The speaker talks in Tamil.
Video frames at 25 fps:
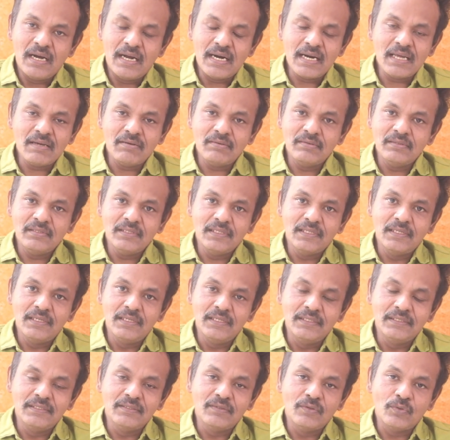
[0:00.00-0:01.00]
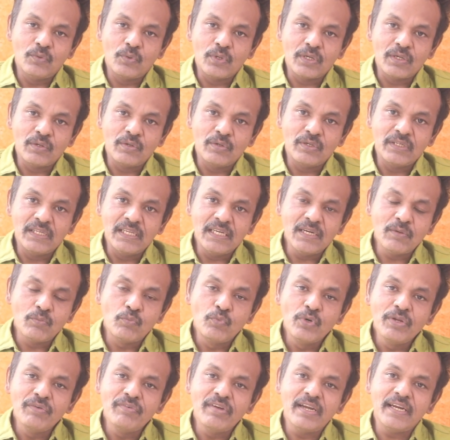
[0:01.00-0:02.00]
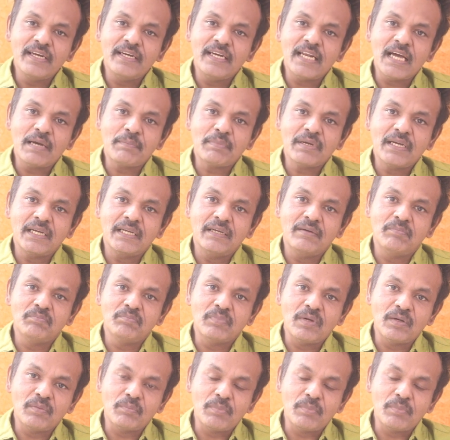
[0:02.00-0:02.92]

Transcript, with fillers: ஆனால் வந்து இது ஒரு என்ன முடிவே இல்லாமல்